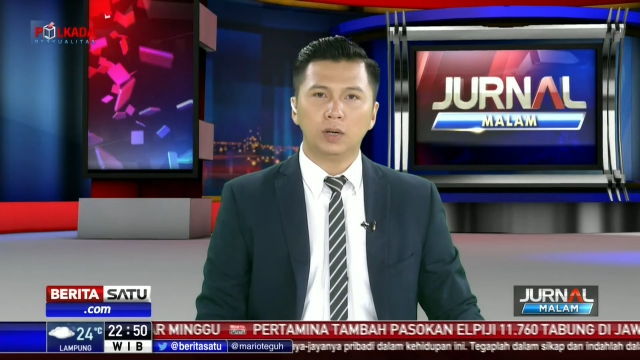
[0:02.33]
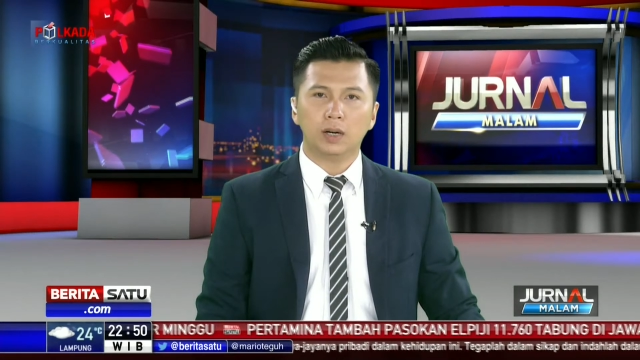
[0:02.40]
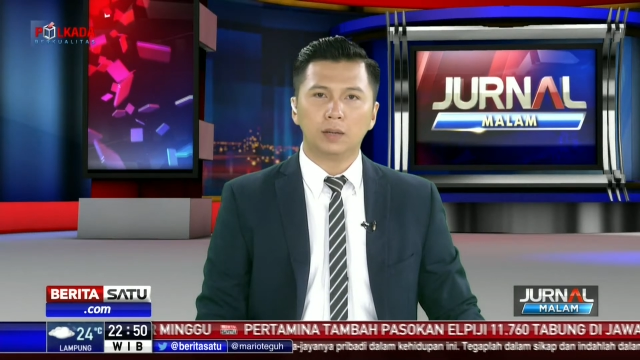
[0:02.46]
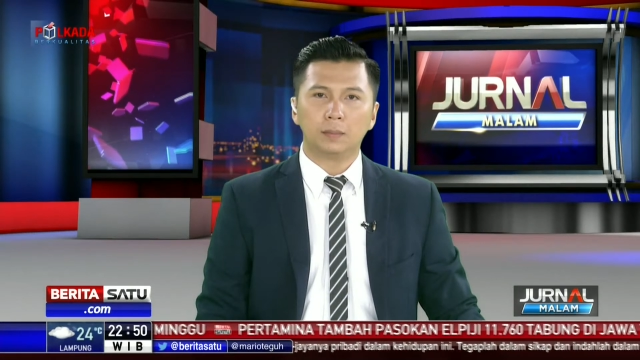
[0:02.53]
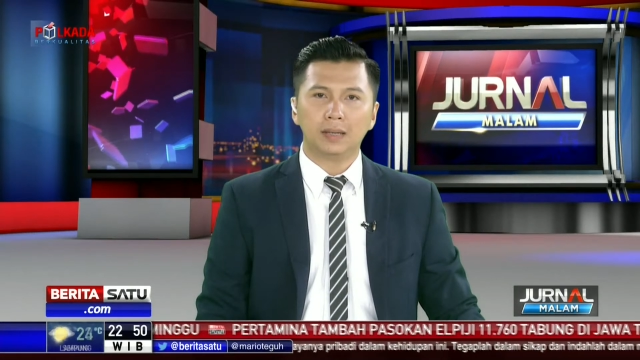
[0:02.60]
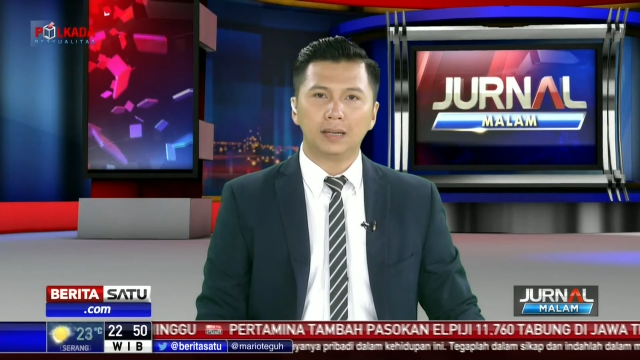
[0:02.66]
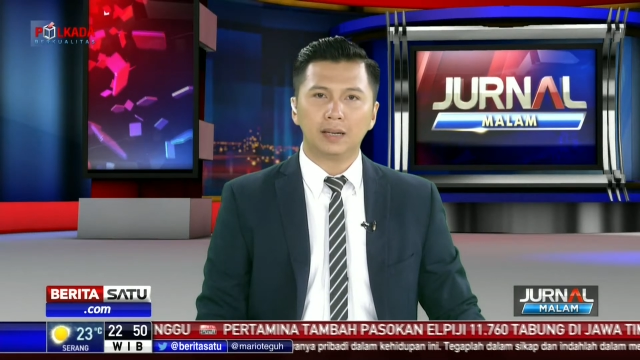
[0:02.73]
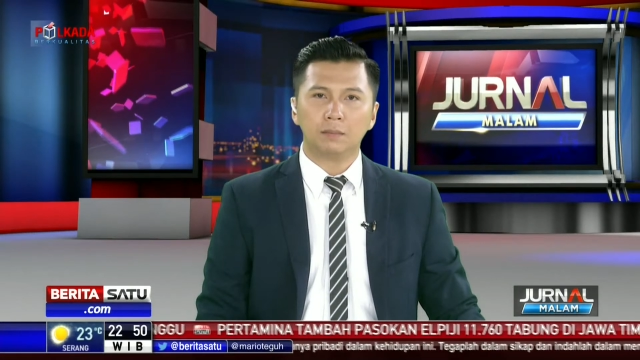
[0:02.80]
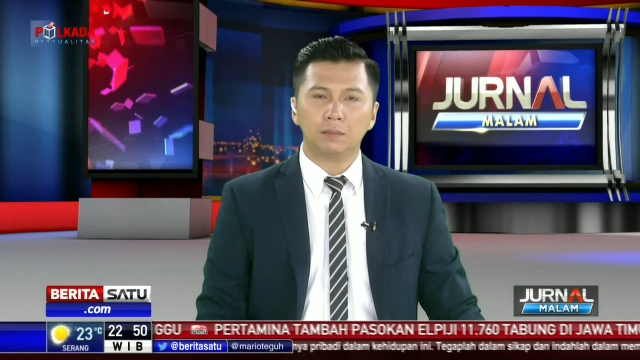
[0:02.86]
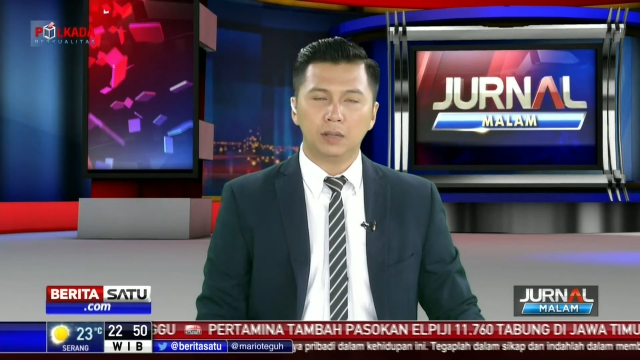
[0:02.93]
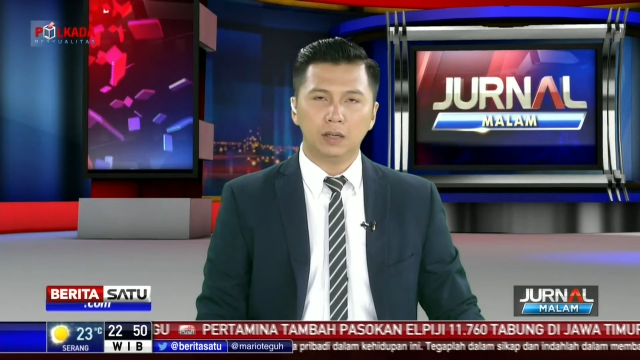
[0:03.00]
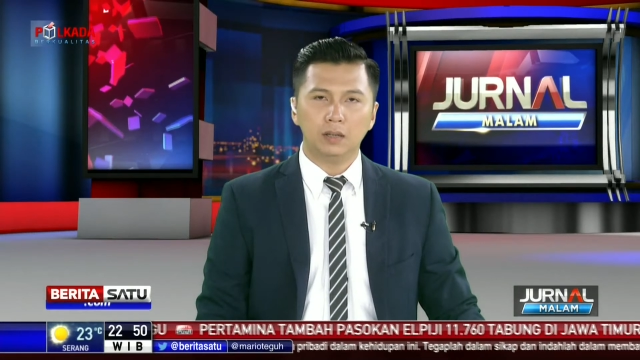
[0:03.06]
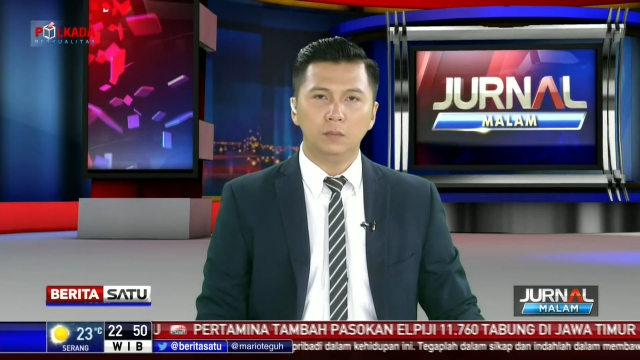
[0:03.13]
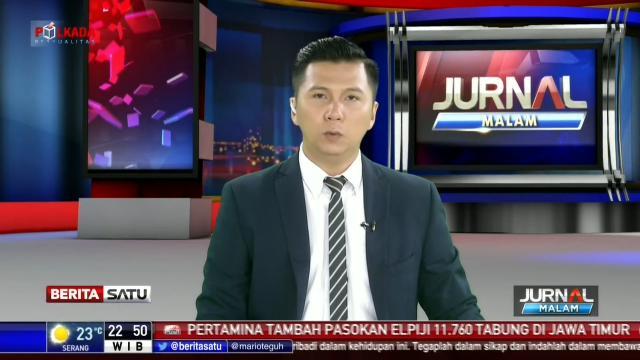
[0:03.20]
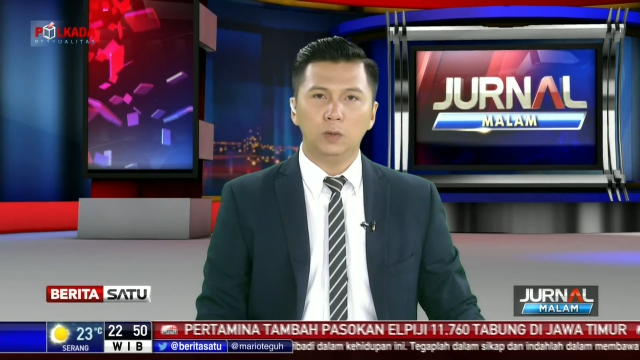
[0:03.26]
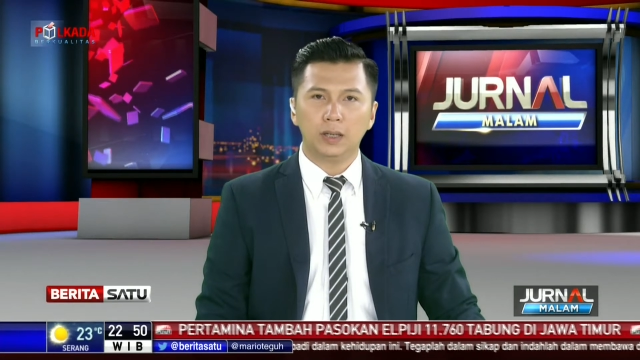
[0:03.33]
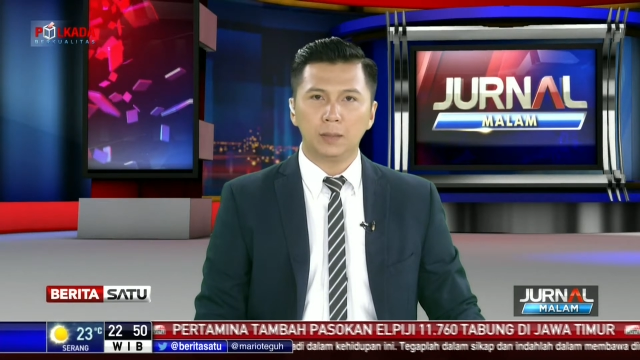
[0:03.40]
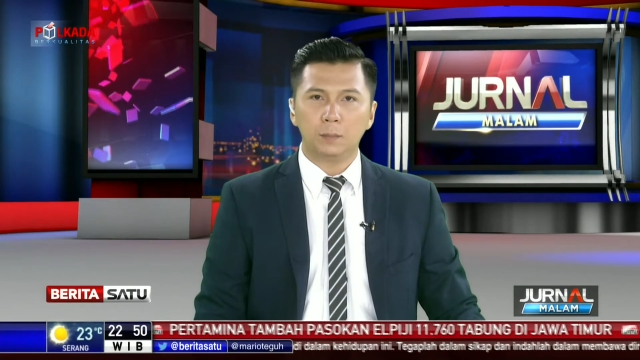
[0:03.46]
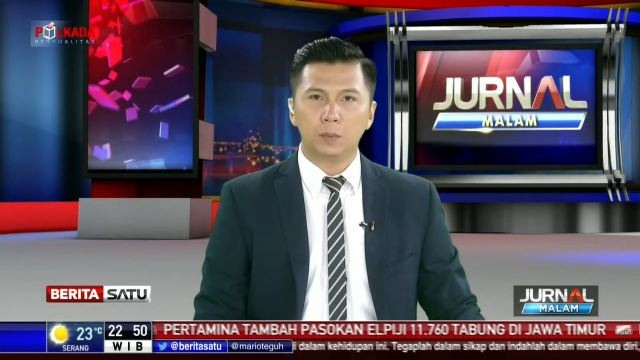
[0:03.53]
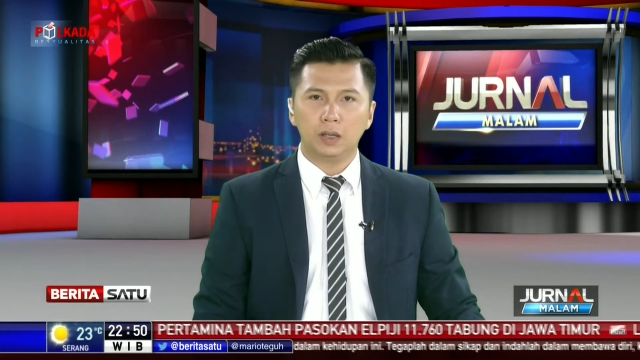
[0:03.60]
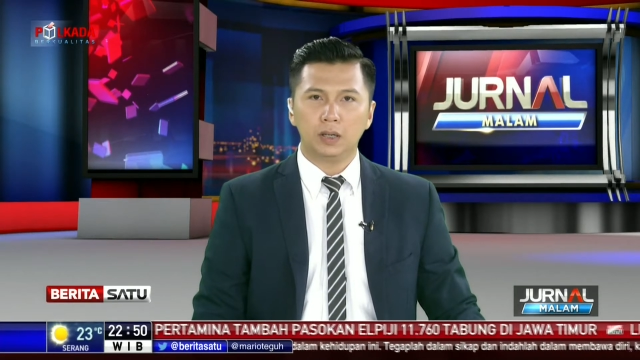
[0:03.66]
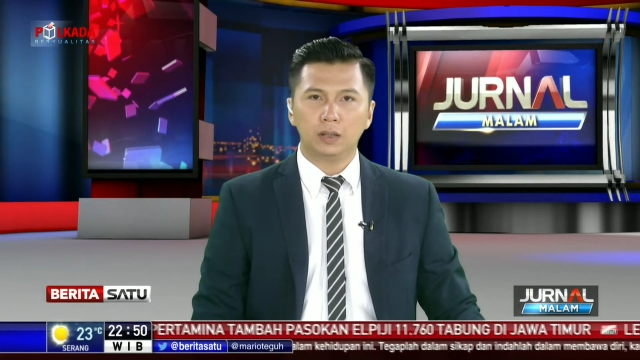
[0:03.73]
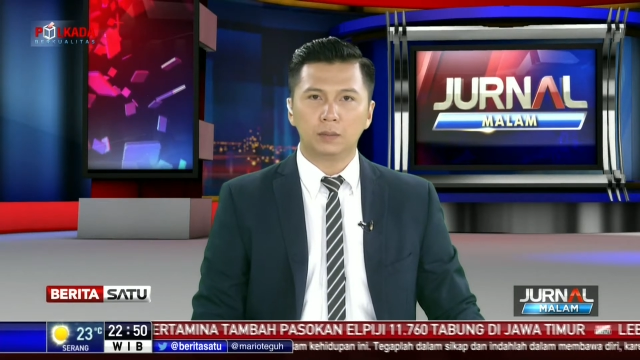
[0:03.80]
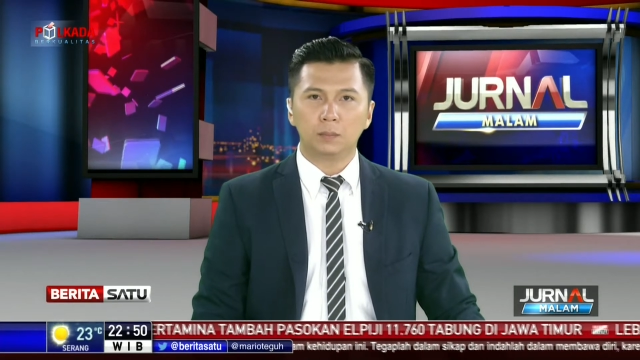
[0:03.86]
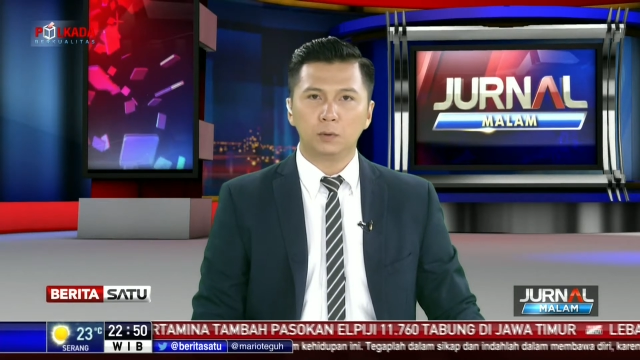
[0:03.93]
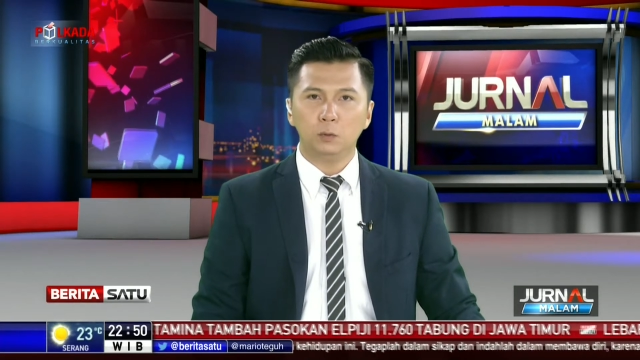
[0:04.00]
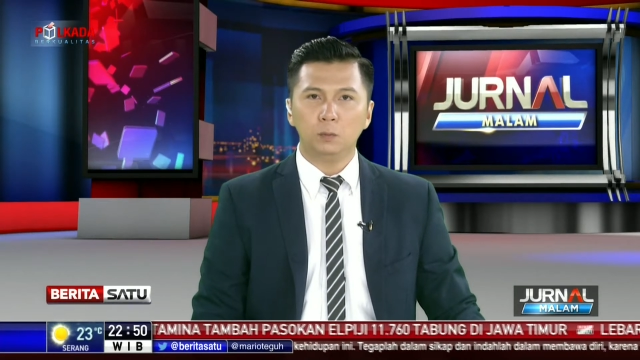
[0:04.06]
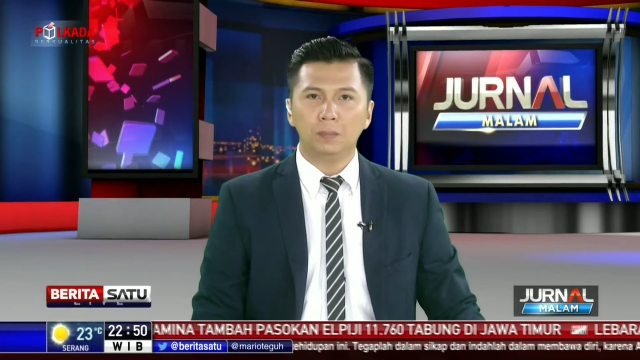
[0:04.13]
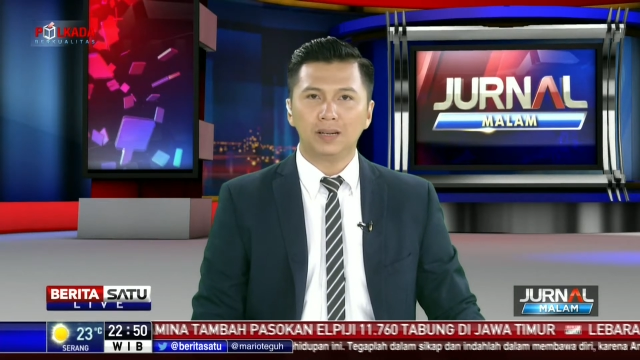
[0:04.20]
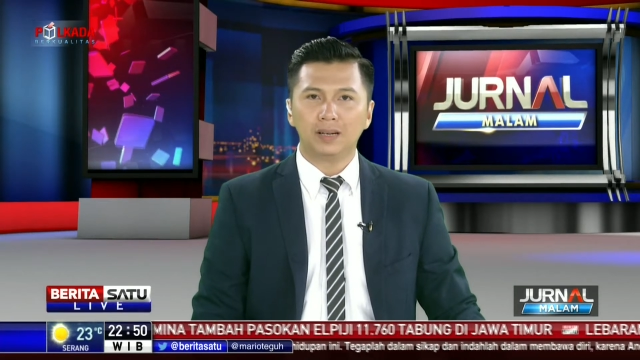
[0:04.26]
II Palembang mulai
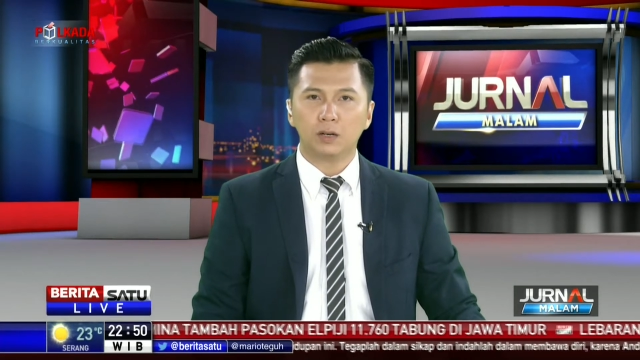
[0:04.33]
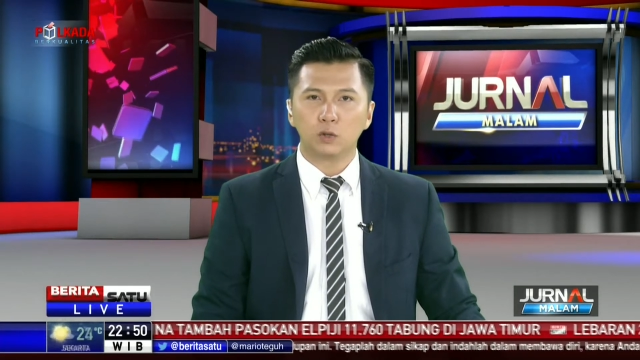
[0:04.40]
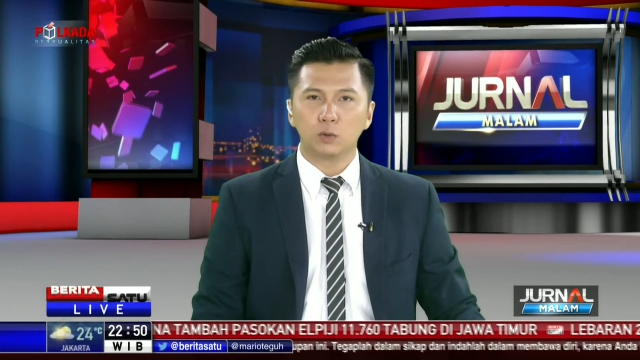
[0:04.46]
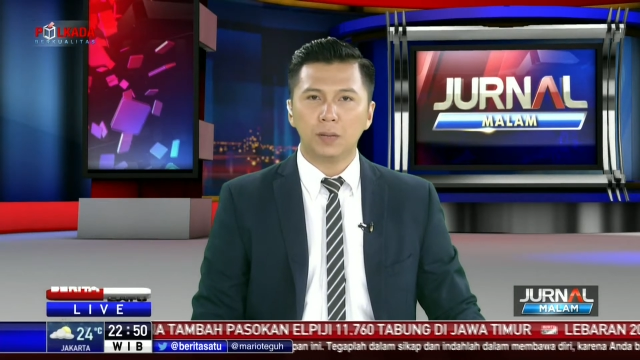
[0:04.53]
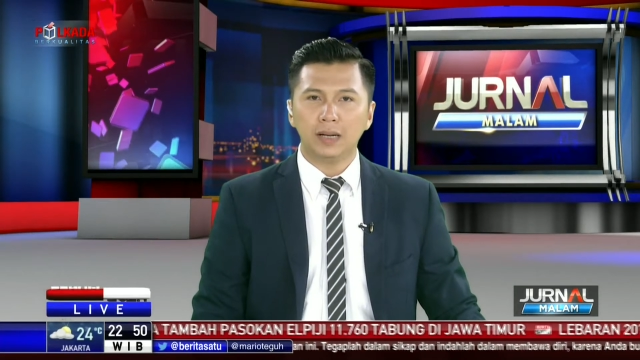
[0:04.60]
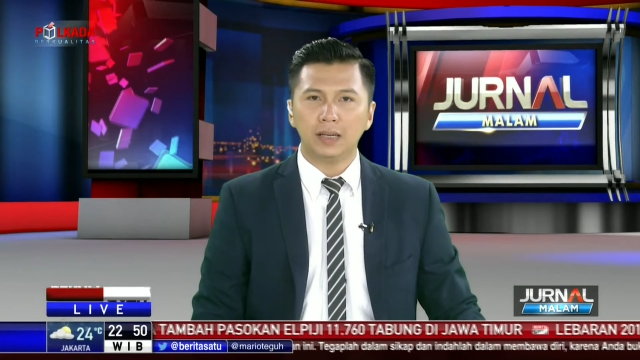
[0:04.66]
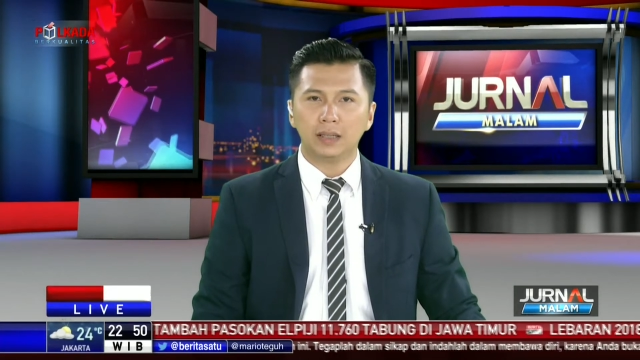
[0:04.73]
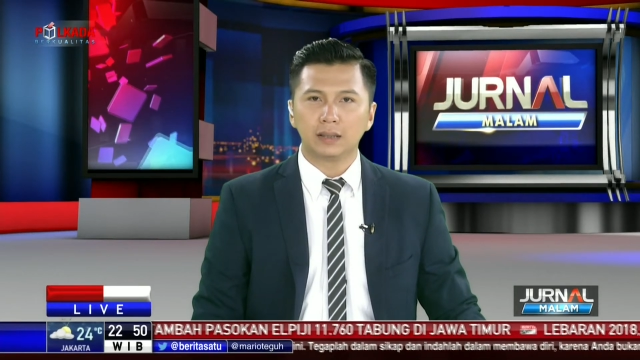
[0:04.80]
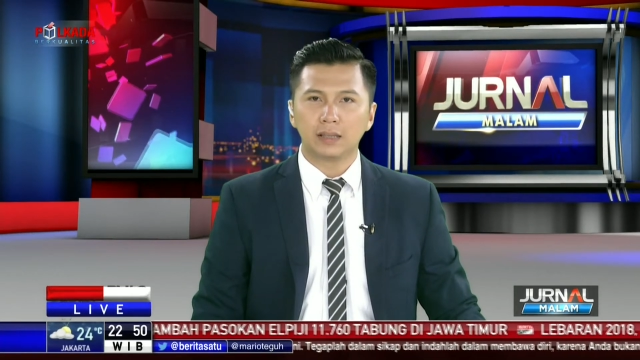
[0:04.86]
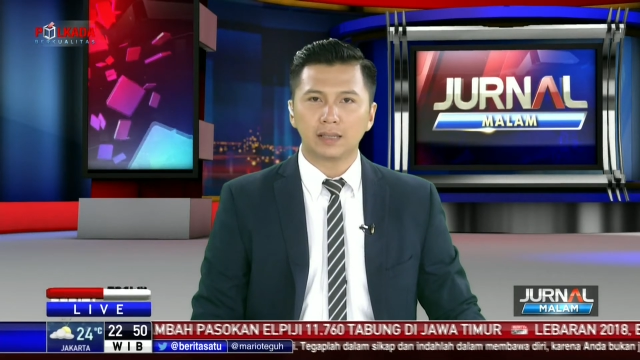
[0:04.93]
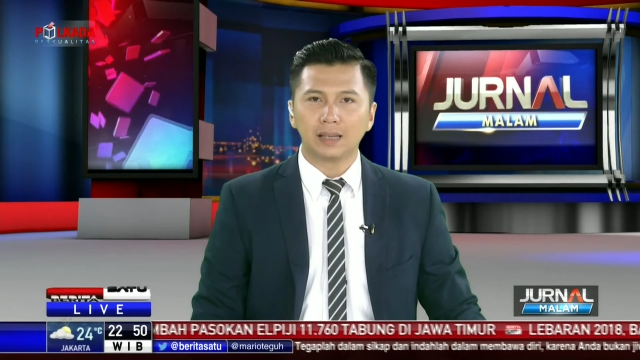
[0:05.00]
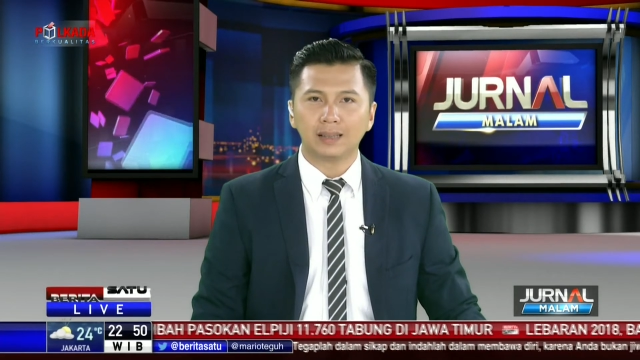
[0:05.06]
padat penumpang arus balik.